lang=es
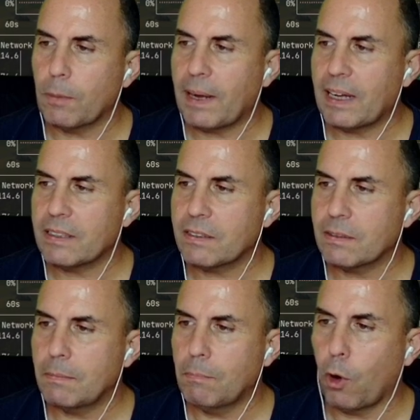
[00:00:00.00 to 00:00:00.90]
más
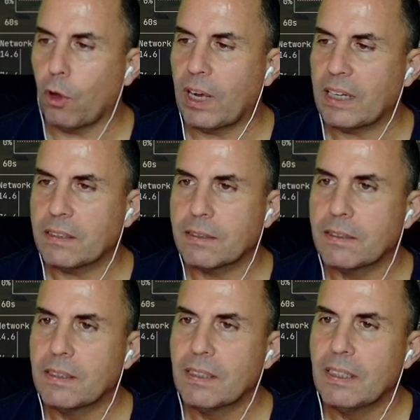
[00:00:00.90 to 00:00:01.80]
molonga.
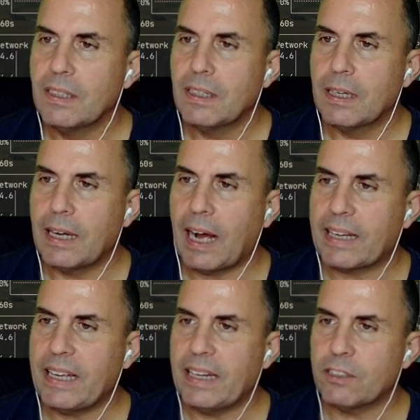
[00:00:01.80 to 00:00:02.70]

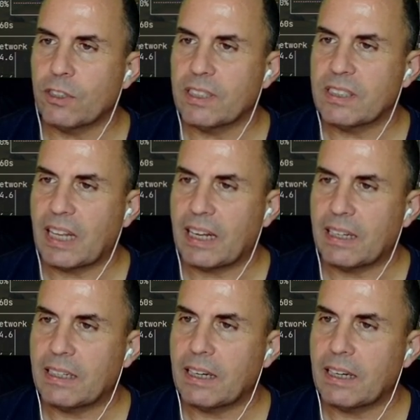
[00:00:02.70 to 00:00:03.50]
Aquí es donde está.